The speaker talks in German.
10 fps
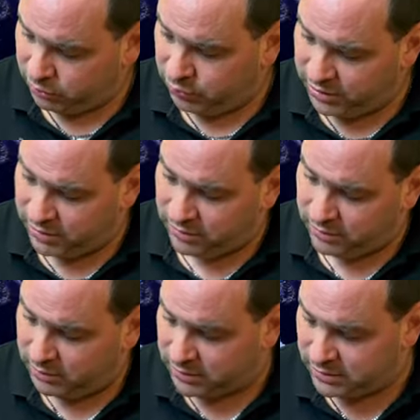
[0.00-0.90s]
von,
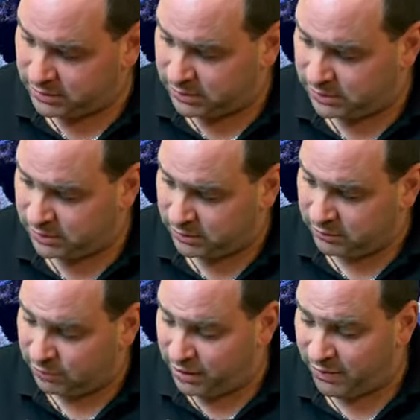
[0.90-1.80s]
den, äh,
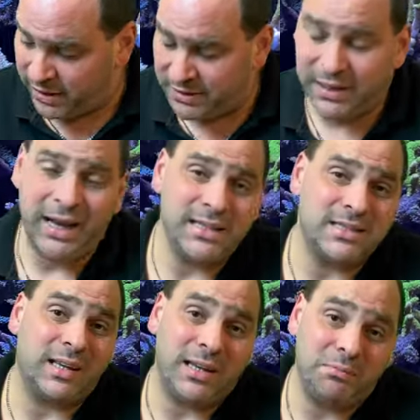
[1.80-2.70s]
von der Variante
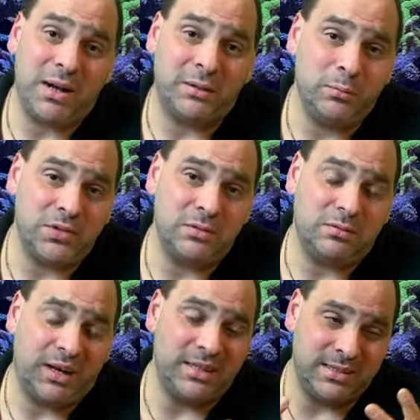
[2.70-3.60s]
1 reinpacken müssen,
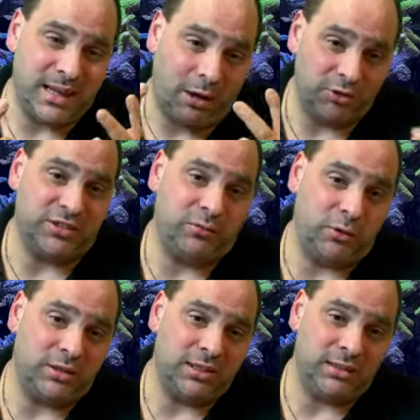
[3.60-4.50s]
weil sie
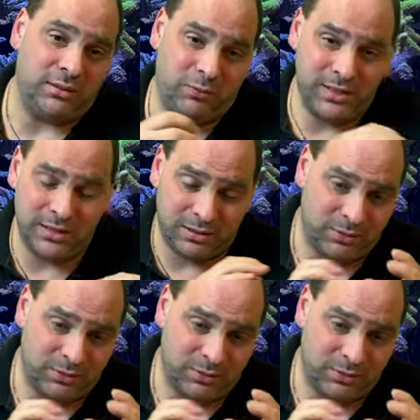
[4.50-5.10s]
ausgeflockt hat, weil, die,